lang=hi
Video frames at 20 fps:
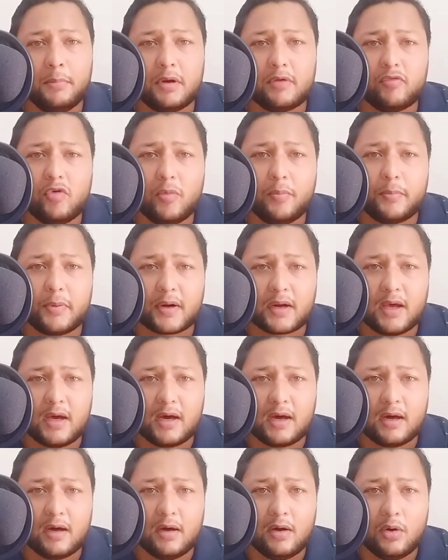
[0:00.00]
पर वो बड़ा
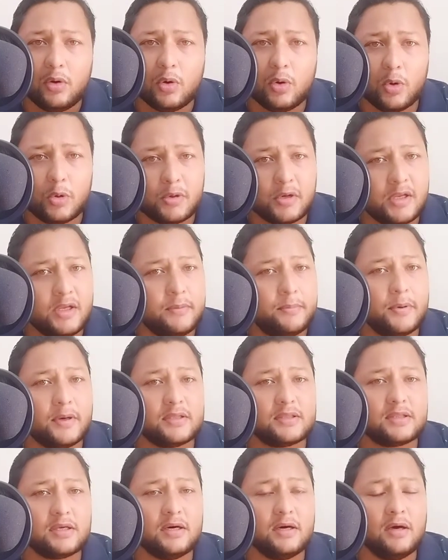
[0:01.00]
हो नहीं
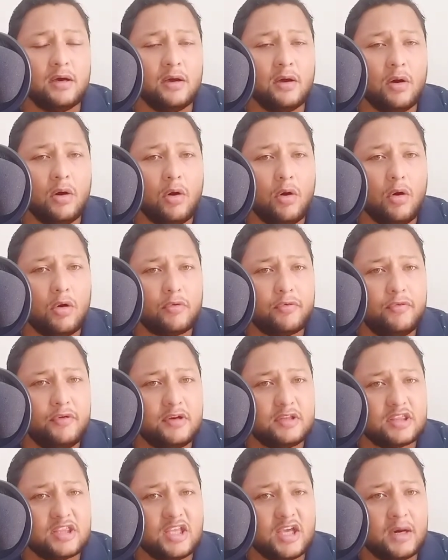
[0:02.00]
पाता और
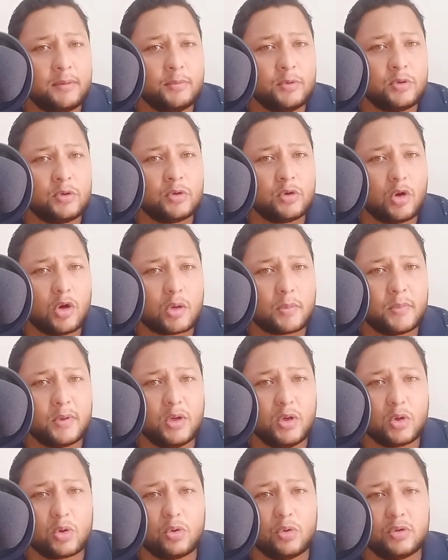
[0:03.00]
फिर से हम उन नॉर्मल
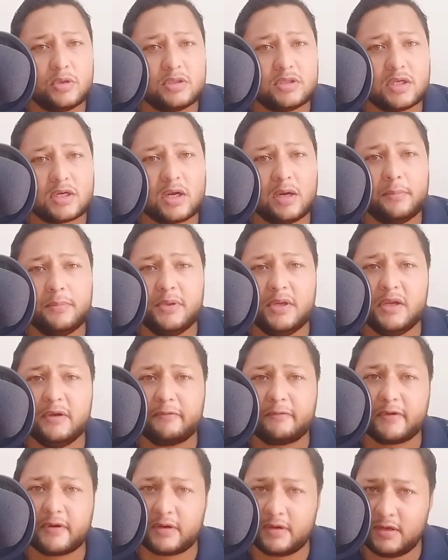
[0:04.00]
लोगों की तरह
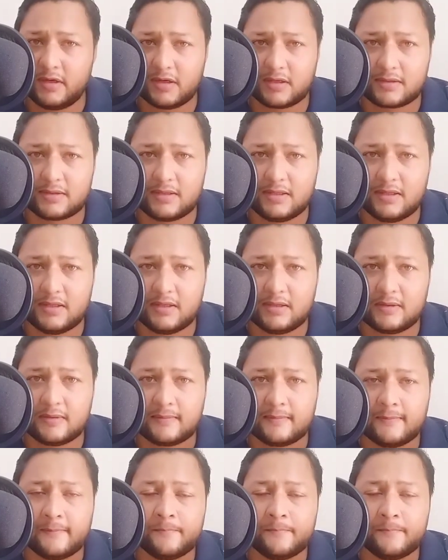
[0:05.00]
बिहेव करने लगते हैं